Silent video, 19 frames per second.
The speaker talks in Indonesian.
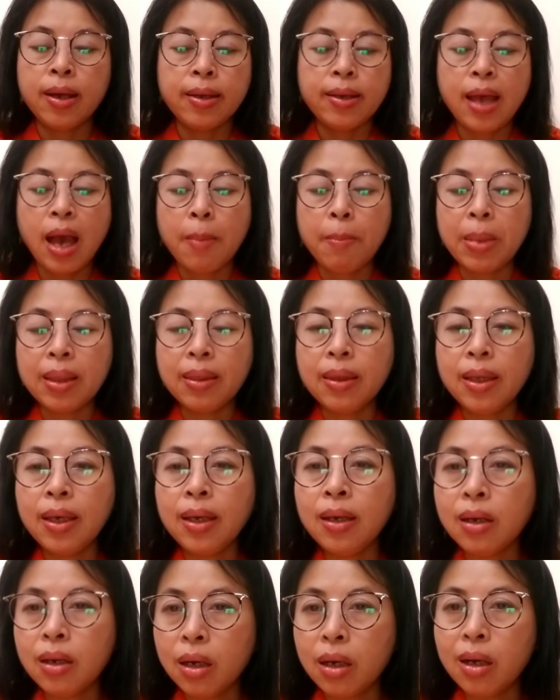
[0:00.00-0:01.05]
yang
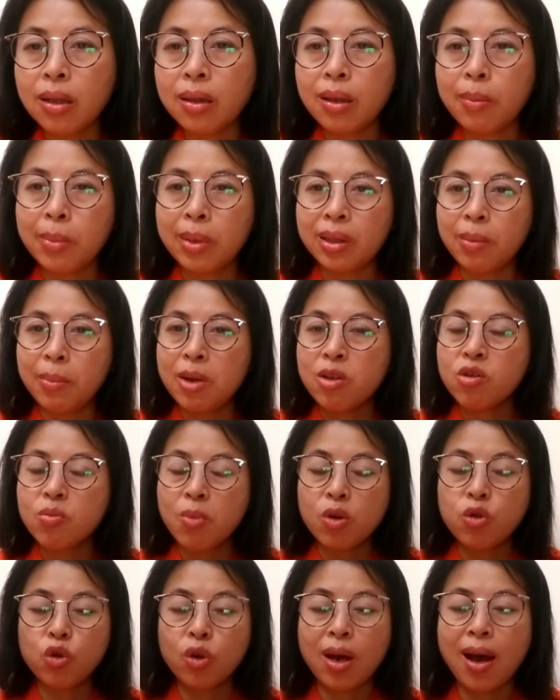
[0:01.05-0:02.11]
penting teman eh, teman-teman
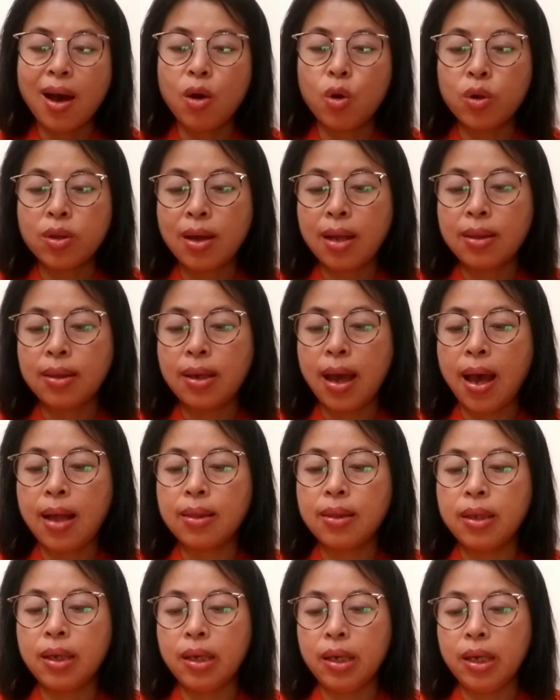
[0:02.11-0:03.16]
semua juga harus
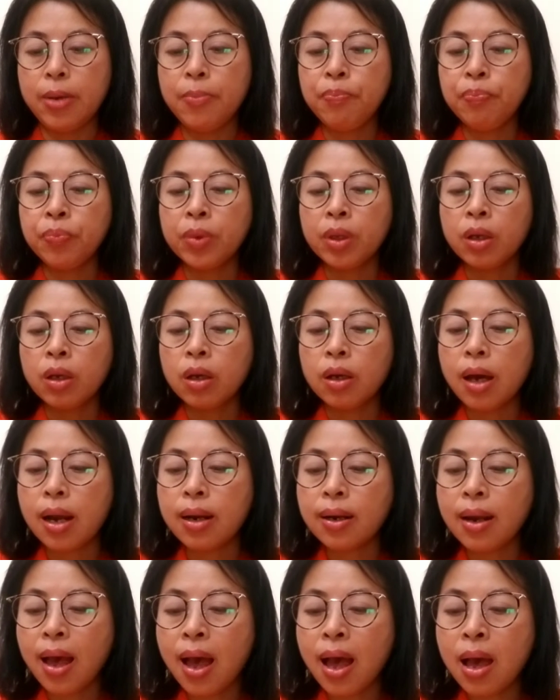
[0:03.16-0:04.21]
hati-hati
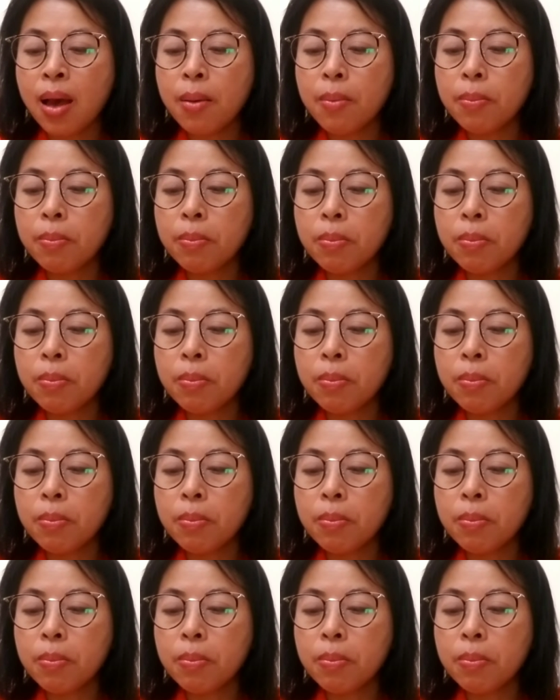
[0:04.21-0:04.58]
karena